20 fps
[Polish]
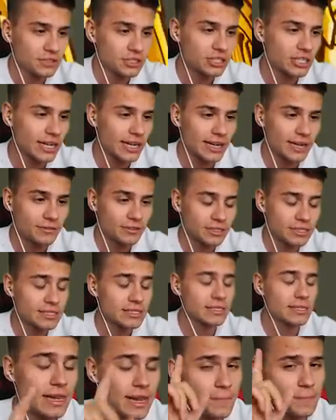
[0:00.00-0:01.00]
wyczaję,
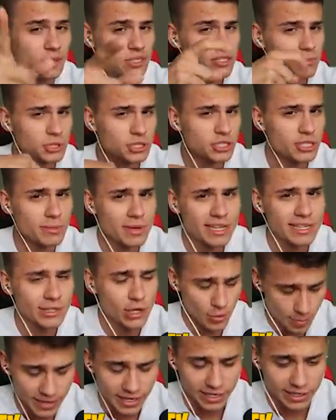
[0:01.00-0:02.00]
więc lepiej żebyście mieli
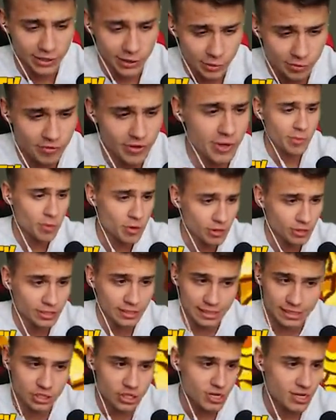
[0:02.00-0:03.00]
dobre kryjówki, bo
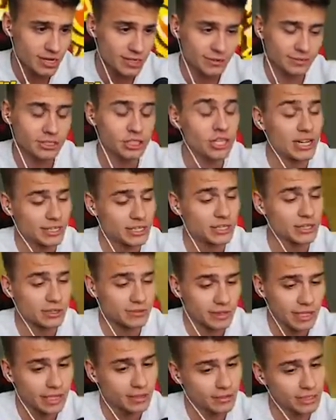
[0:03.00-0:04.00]
inaczej źle się to
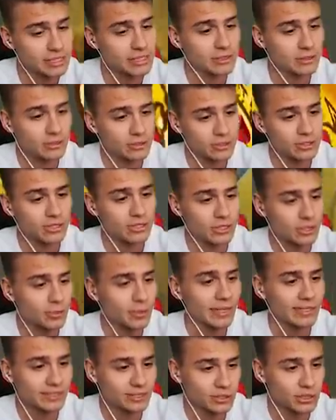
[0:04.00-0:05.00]
dla was skończy i to
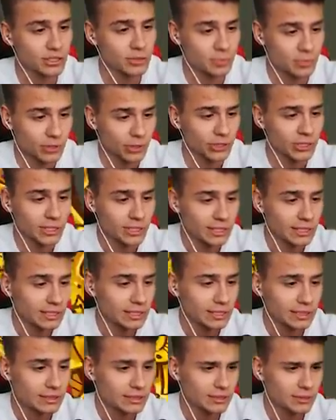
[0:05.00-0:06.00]
bardzo szybko.
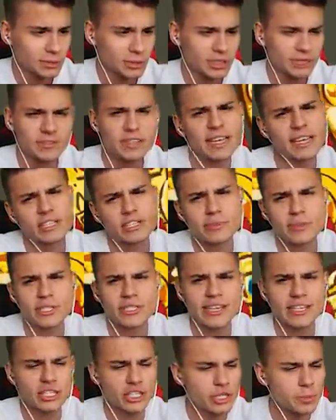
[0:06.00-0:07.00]
To mi się wydaje, że będzie
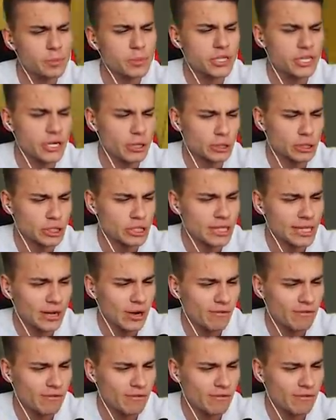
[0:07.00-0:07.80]
najszybszy odcinek